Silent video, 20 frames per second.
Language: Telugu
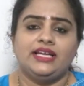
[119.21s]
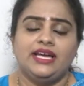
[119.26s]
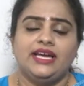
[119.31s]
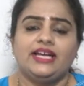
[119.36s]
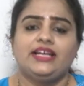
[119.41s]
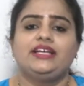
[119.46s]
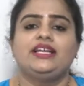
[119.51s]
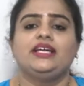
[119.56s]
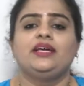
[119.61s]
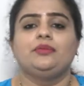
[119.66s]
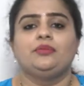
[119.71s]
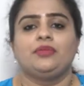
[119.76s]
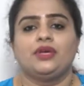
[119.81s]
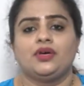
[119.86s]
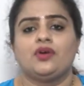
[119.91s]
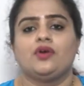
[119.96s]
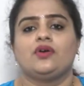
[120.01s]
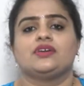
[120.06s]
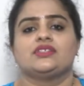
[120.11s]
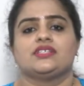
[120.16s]
ఏంటి మీ
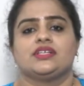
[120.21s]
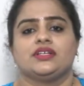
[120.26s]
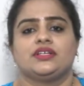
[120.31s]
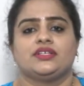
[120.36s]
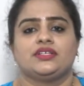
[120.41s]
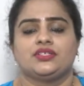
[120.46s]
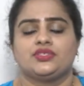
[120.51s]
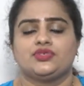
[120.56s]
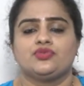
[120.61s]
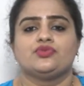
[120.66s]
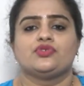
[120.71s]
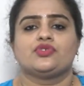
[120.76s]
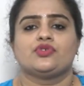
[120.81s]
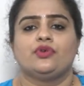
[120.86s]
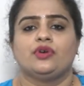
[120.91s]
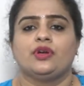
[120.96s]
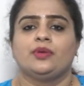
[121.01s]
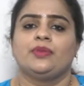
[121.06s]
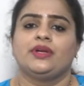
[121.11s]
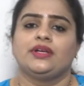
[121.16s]
కాజ్ అన్నది
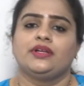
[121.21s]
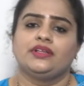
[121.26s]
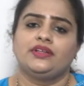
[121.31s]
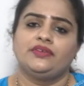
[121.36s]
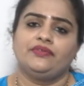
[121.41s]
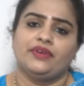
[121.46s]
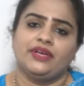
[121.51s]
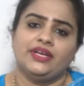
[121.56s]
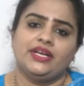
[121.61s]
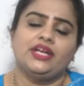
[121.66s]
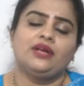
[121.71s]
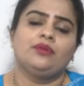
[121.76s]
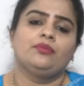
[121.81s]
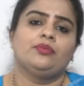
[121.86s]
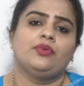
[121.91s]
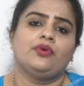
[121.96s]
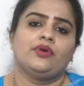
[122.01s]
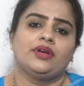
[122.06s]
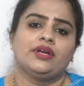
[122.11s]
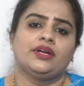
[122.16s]
చూసుకోవడం అన్నది వెరీ
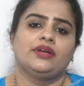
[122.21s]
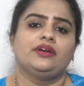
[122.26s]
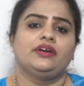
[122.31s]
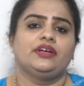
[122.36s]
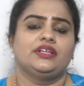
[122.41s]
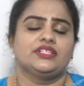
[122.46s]
ఇంపార్టెంట్